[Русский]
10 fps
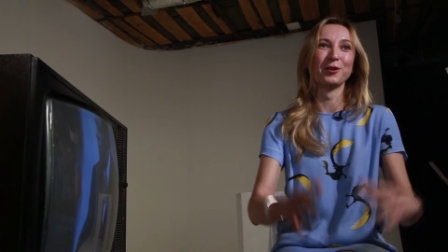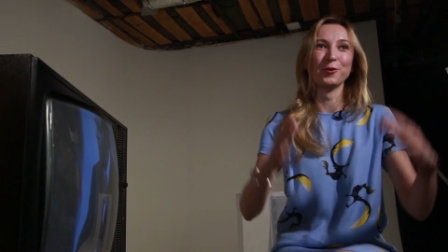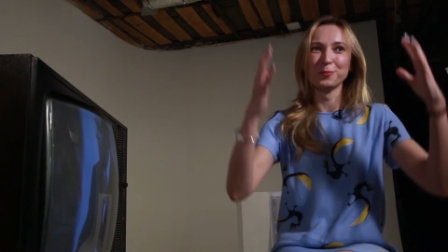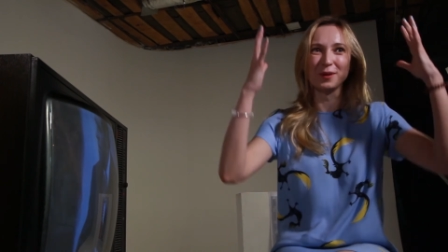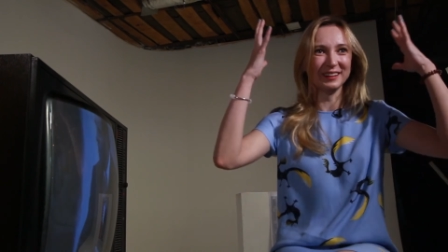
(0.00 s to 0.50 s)
все
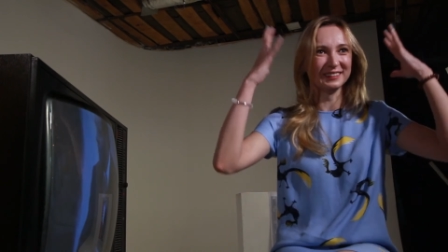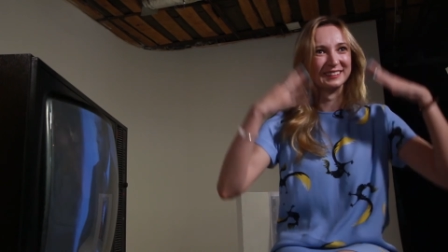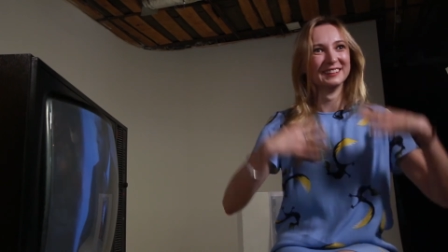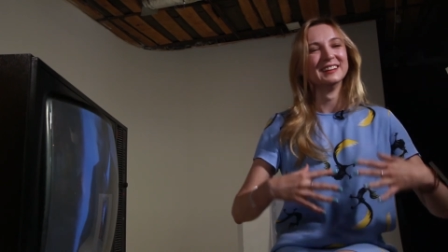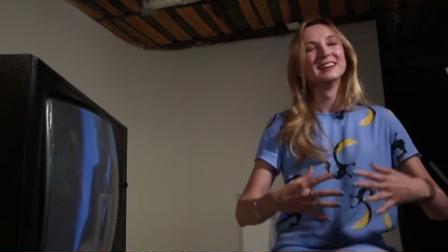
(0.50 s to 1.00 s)

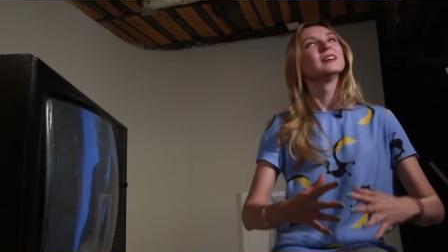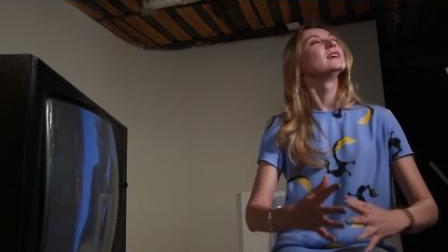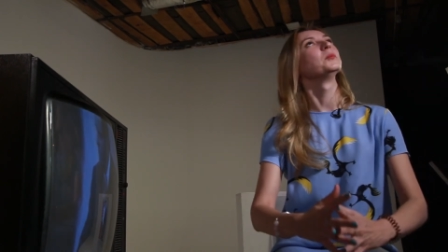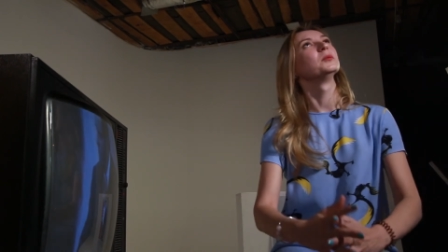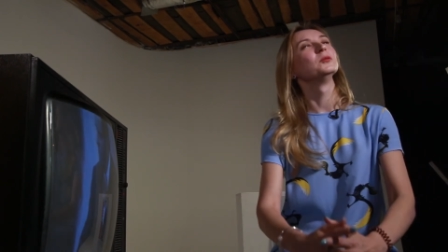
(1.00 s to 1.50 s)
упало.
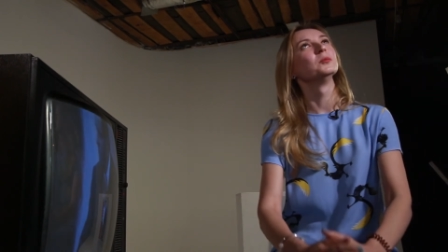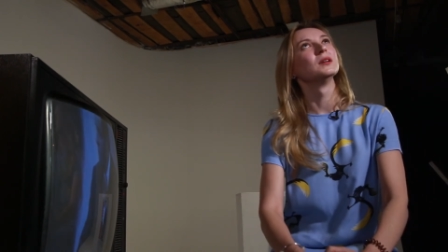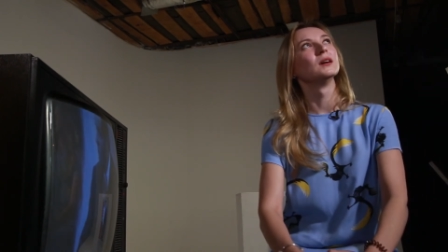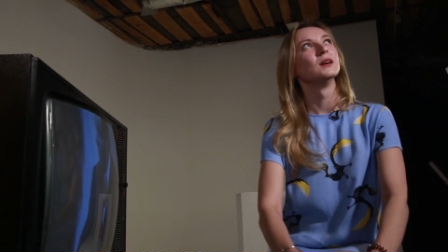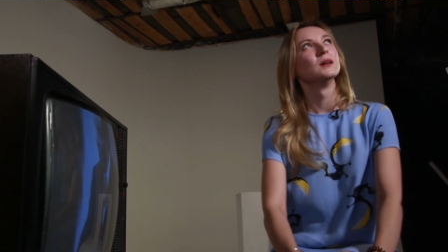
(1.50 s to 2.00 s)
Я
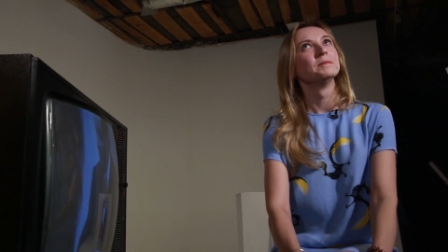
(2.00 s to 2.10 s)
подумала,